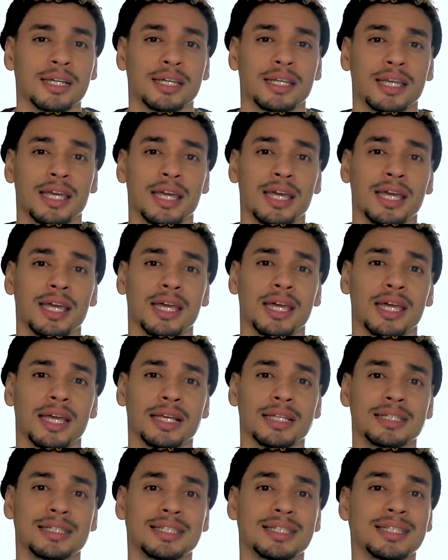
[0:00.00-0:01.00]
que
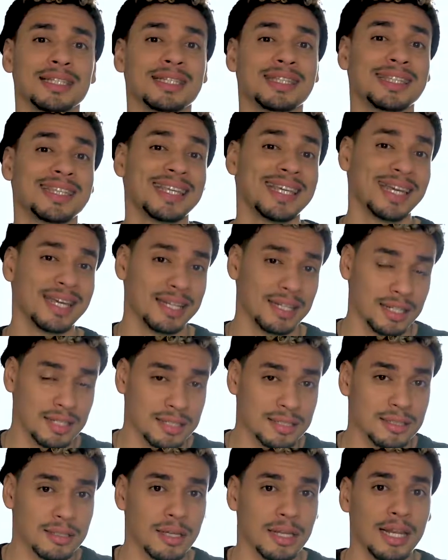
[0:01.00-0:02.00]
si tienes